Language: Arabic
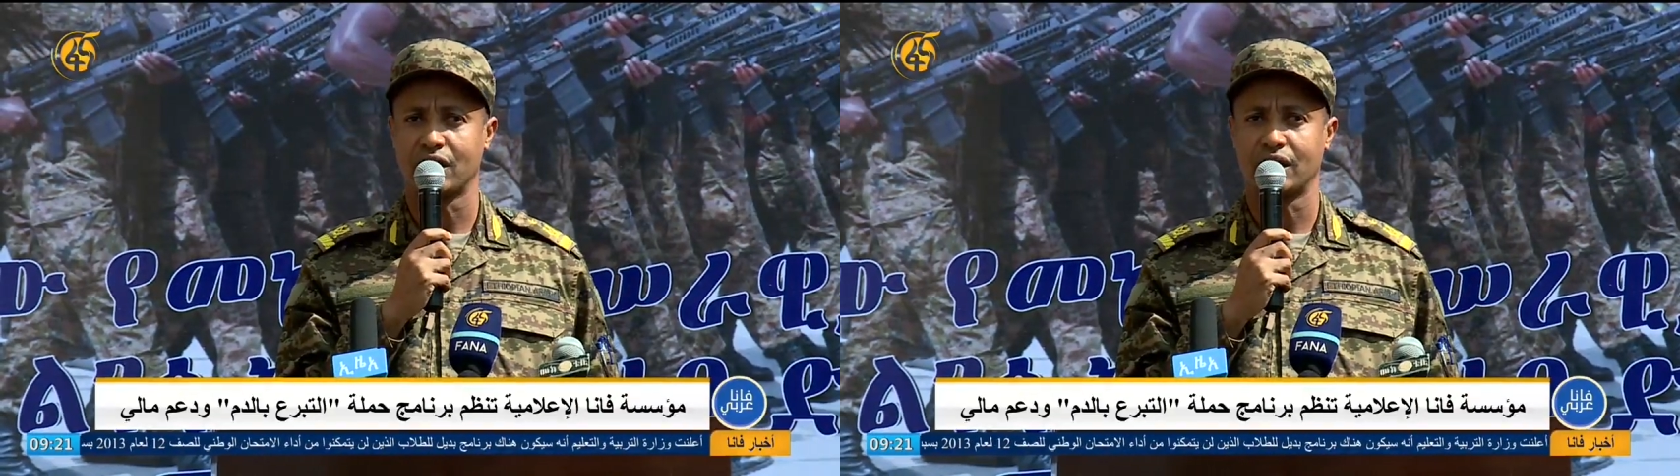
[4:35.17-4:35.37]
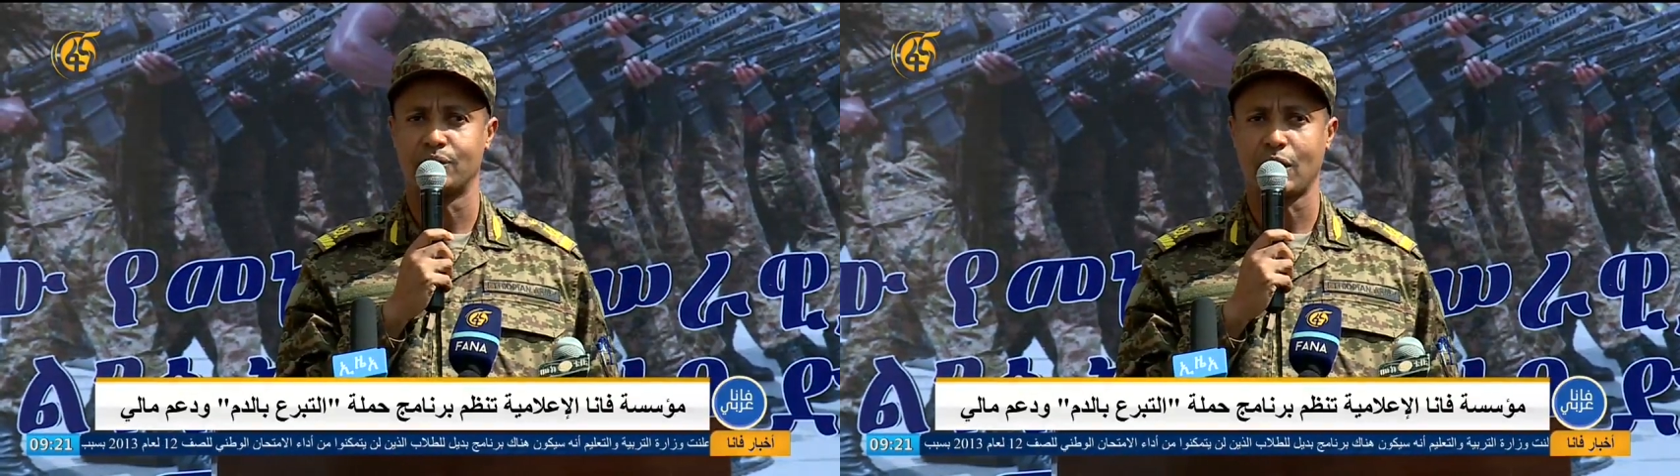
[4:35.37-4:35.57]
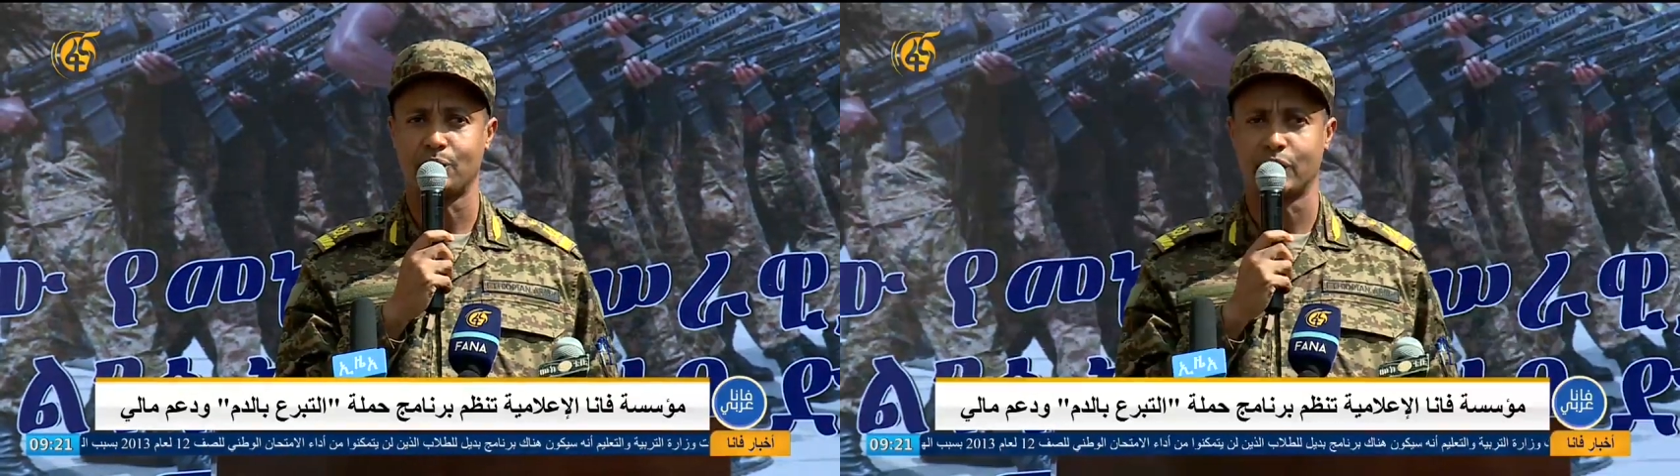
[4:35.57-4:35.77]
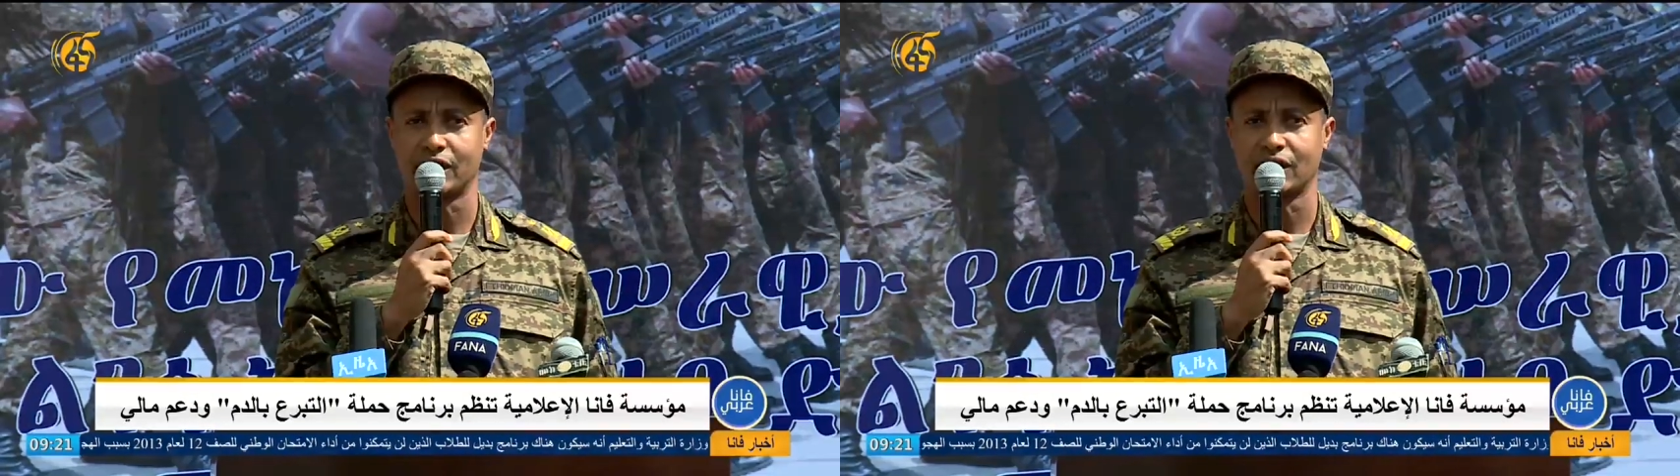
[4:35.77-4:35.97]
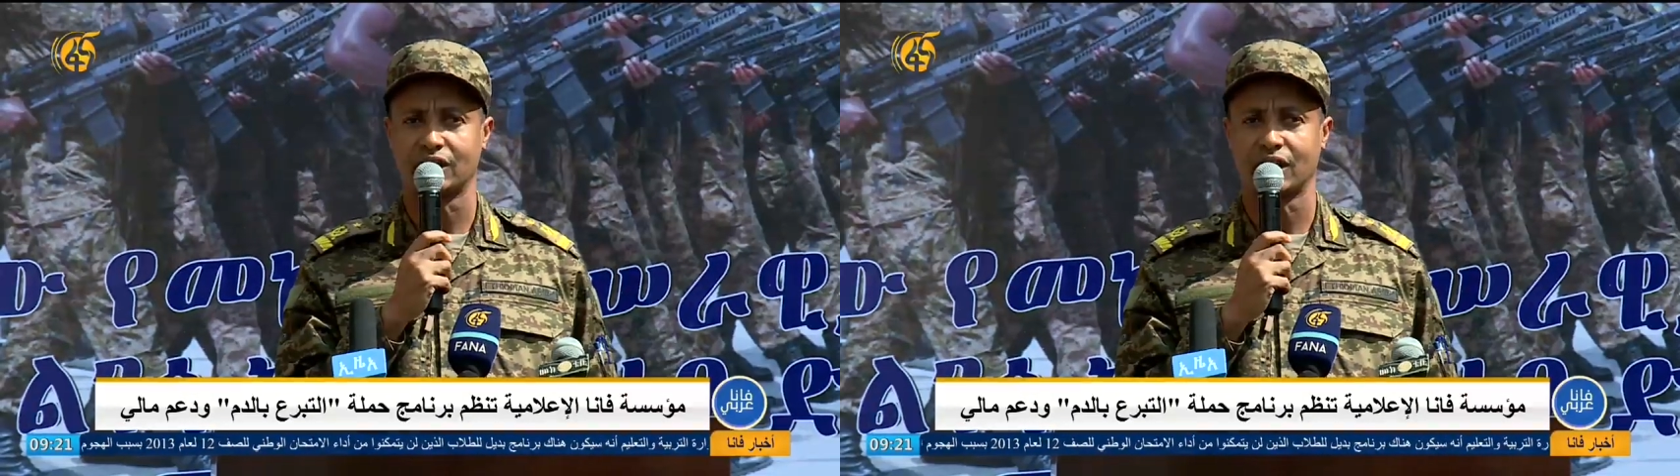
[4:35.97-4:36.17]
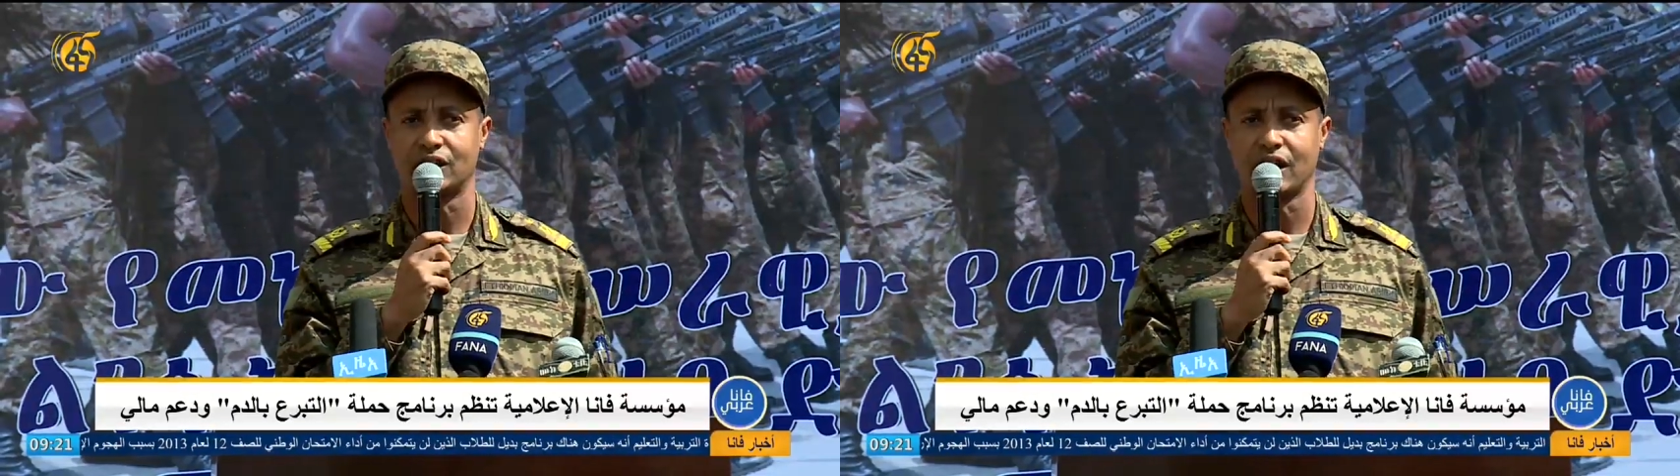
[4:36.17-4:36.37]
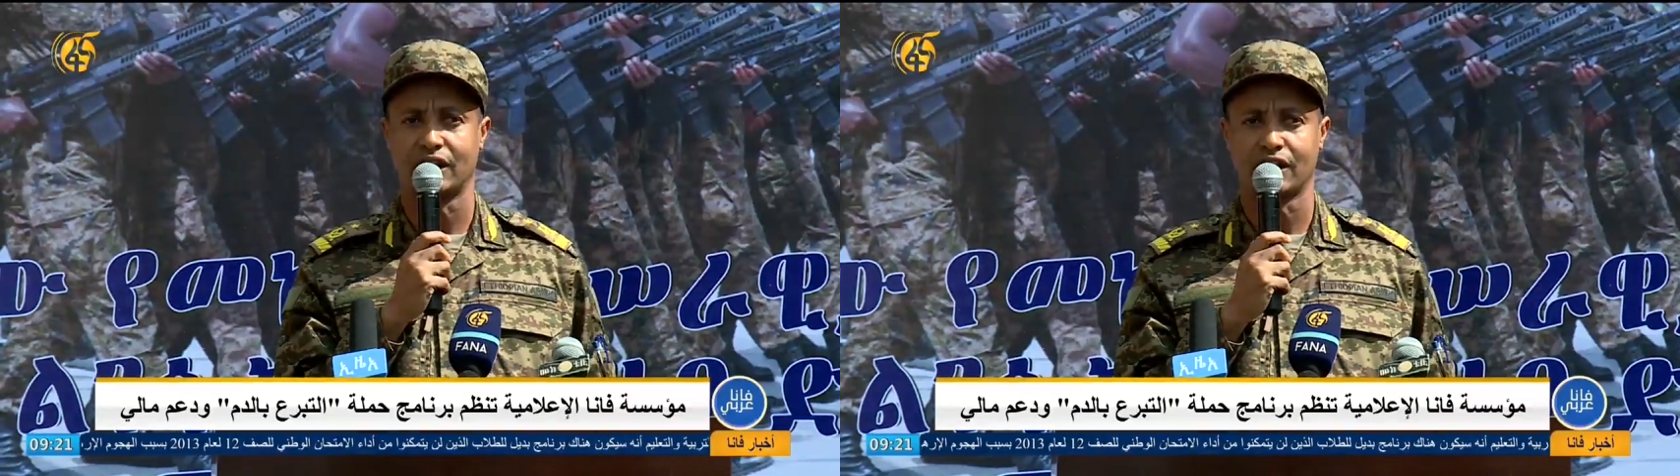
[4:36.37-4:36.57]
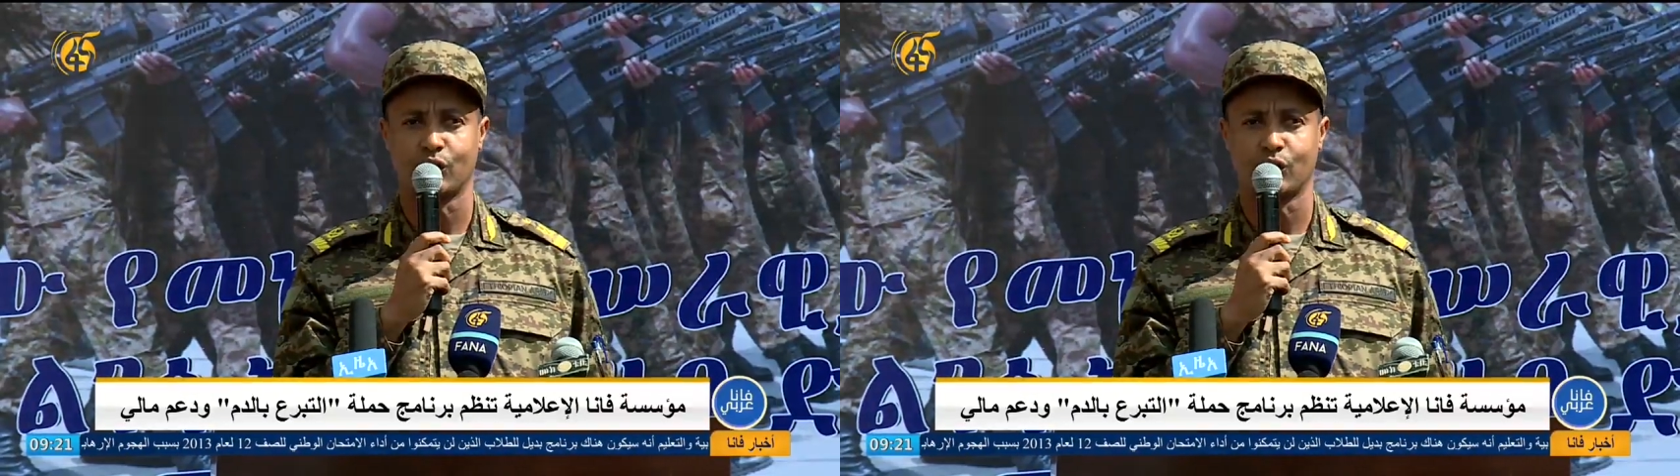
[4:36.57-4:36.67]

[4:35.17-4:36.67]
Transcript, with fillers: ووصلنا لدرجة